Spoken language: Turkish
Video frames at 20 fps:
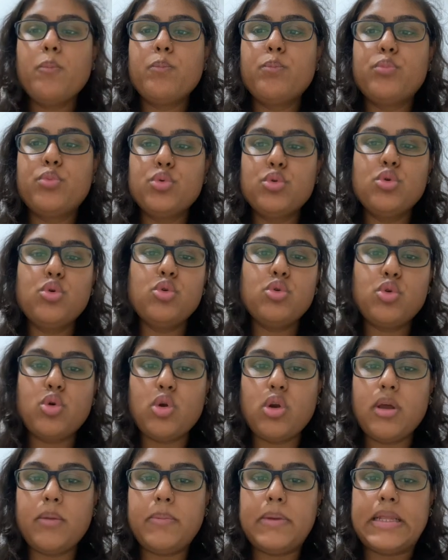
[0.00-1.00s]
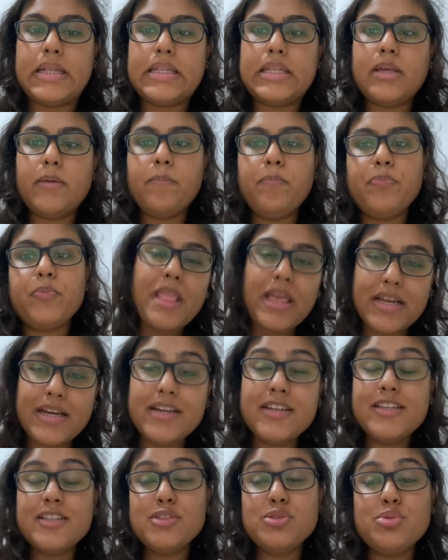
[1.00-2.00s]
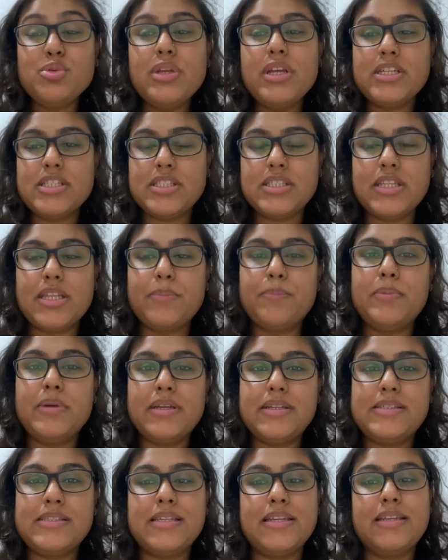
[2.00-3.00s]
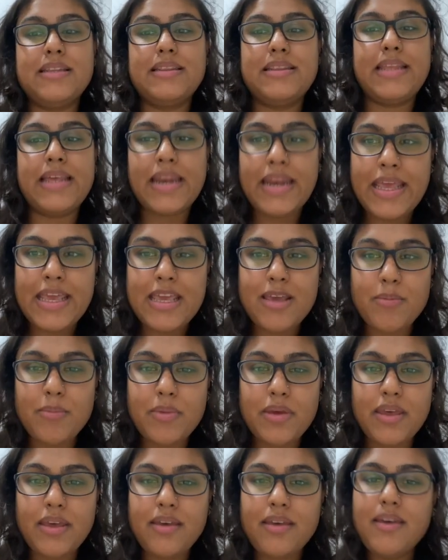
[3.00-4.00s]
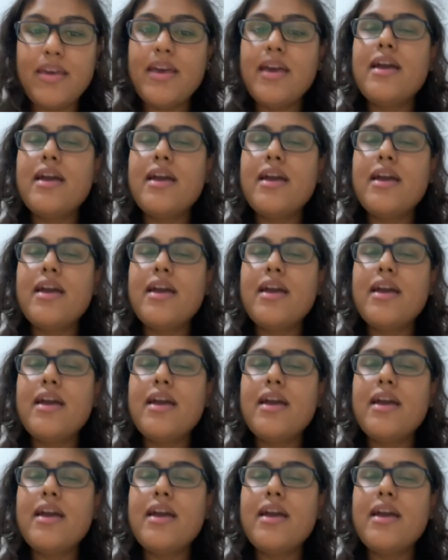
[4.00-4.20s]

bunu görebildim. 40 küsur yaşında birisinin deneyimi